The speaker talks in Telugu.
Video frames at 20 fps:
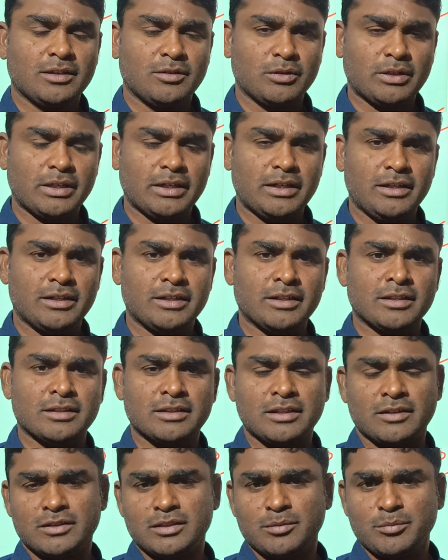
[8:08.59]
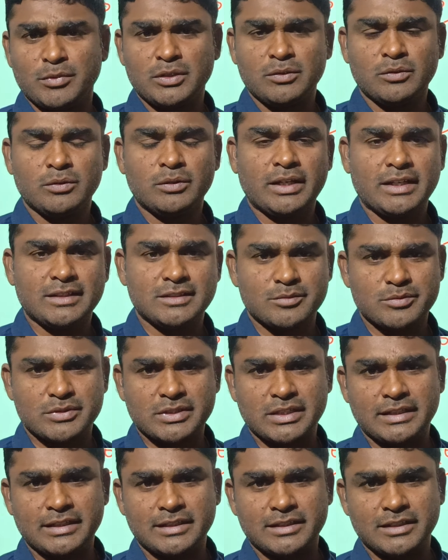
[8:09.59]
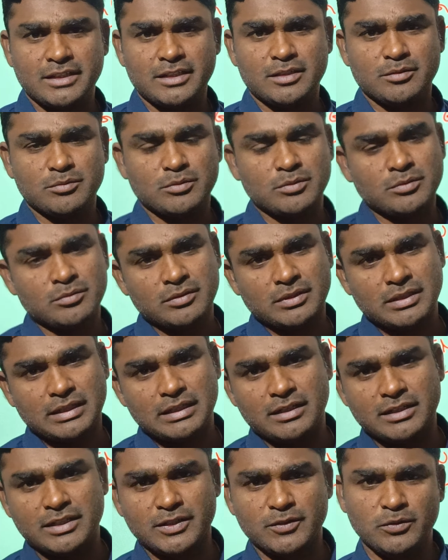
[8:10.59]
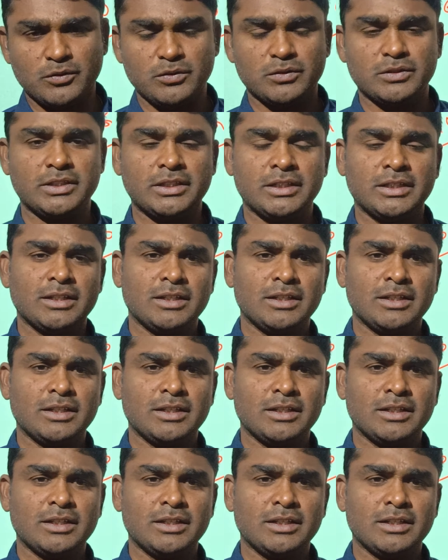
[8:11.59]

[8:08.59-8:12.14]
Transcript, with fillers: ఓకేనా అండి తర్వాత మీకు ఎగ్జామ్స్ కండక్ట్ చేయడము ఇలాంటివి ఉంటుంది